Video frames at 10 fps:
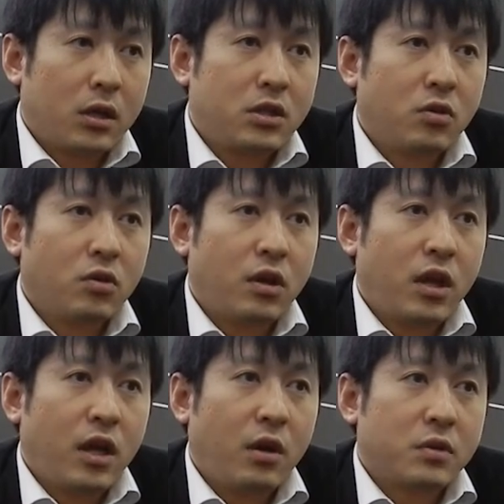あ、既存
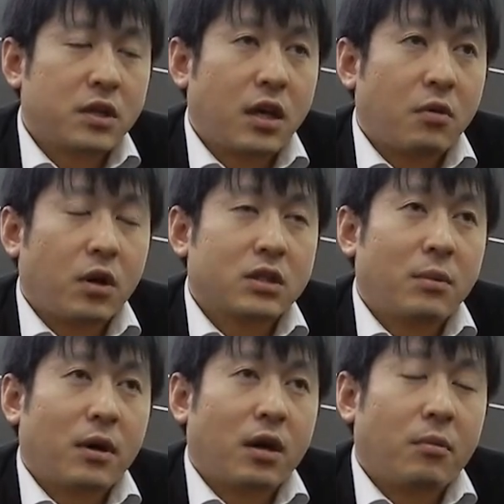でお付き合いのお客
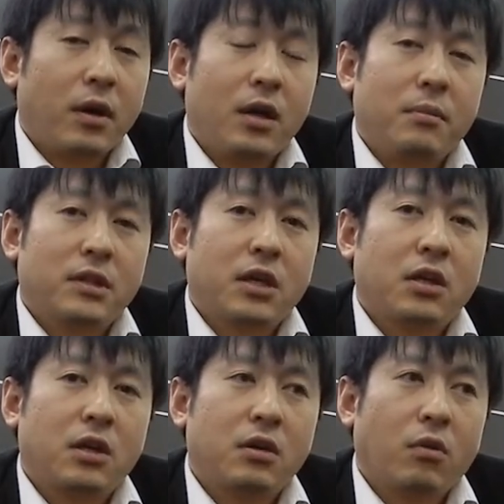様からもやはりまあ最
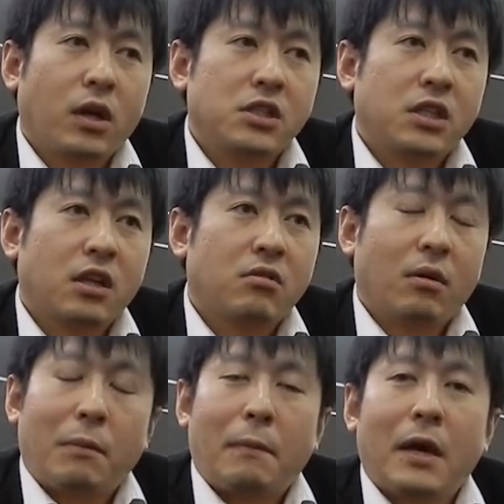近お話しいただくの
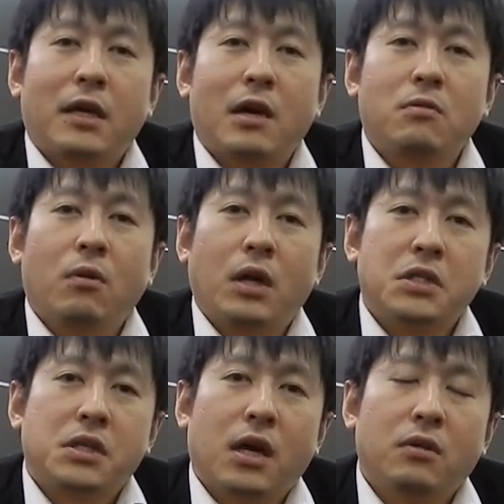は売却のお
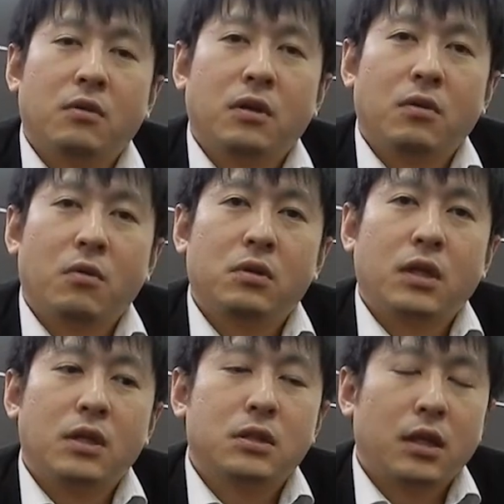話が圧倒的に多く
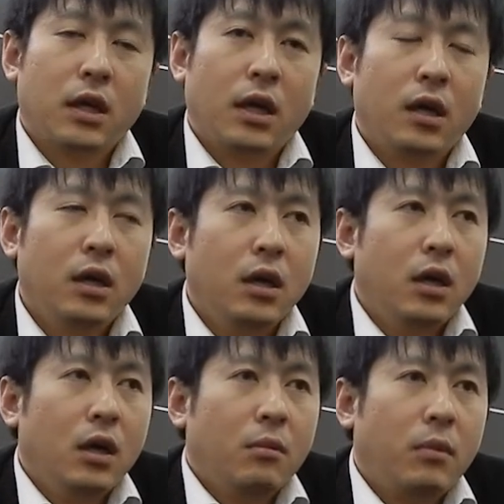てですね、
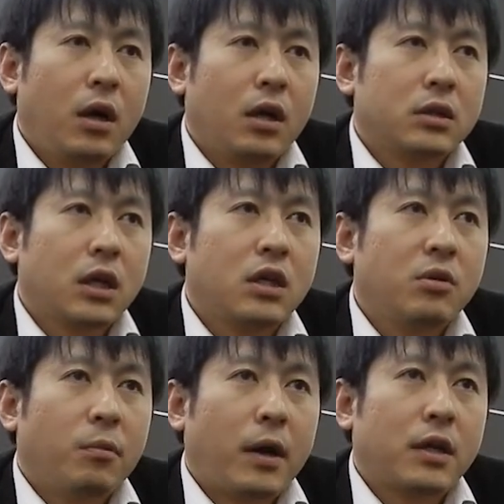まあ、最
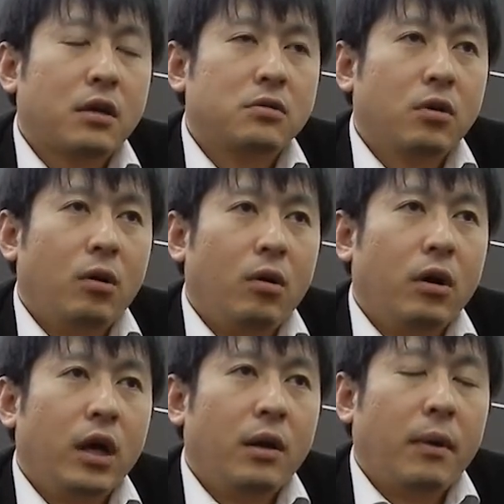近でも売却
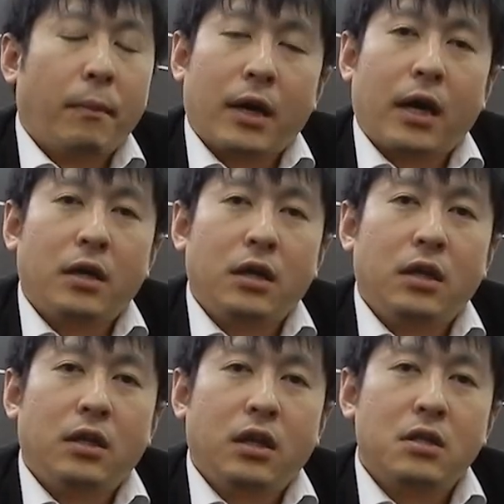の、えー、まあ、媒
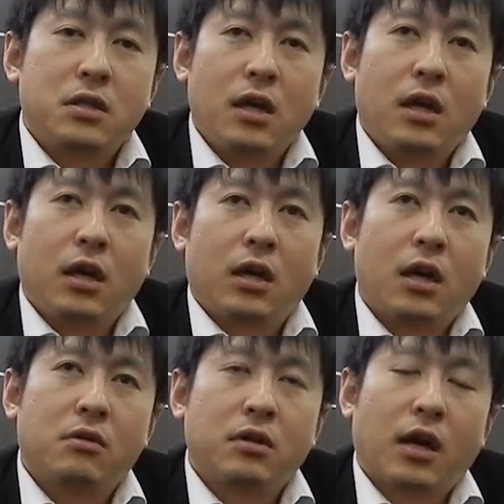介でですね、え
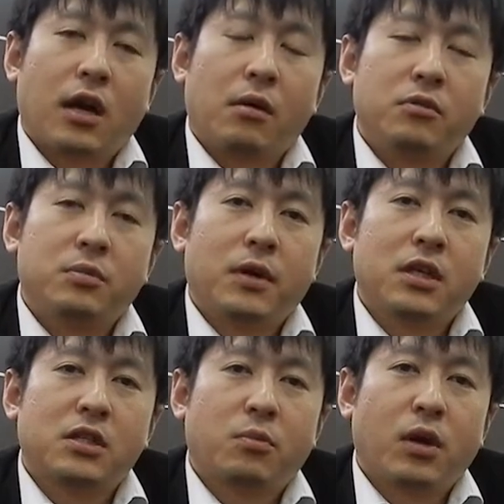契約何回か結ば
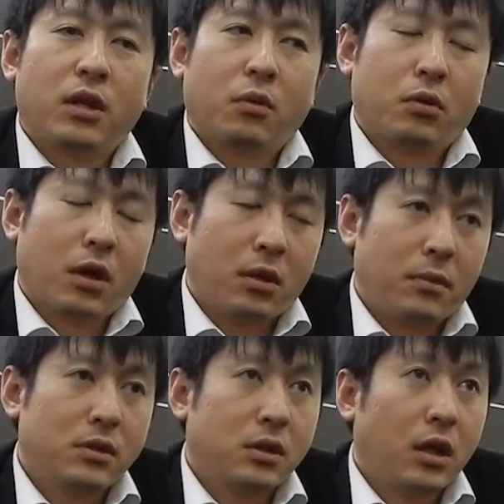させてもらったことがあり
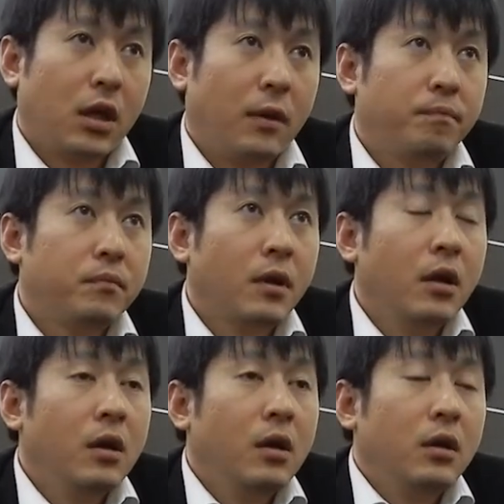まして
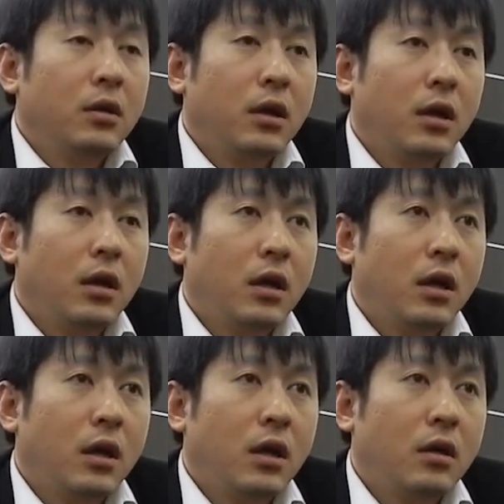
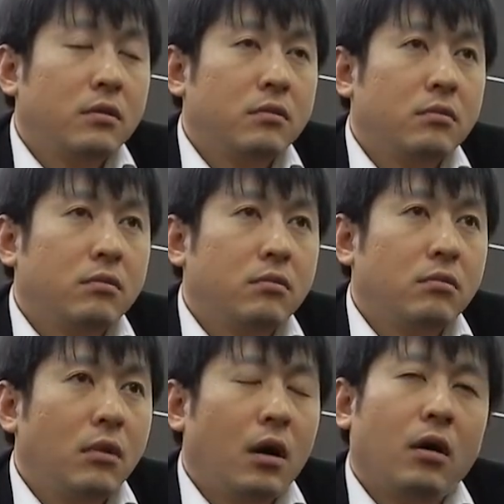で、
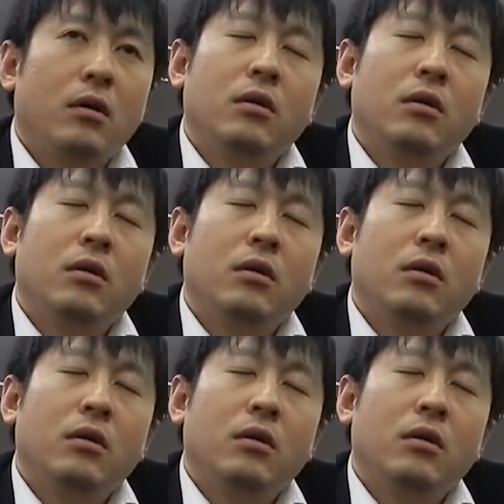まあ、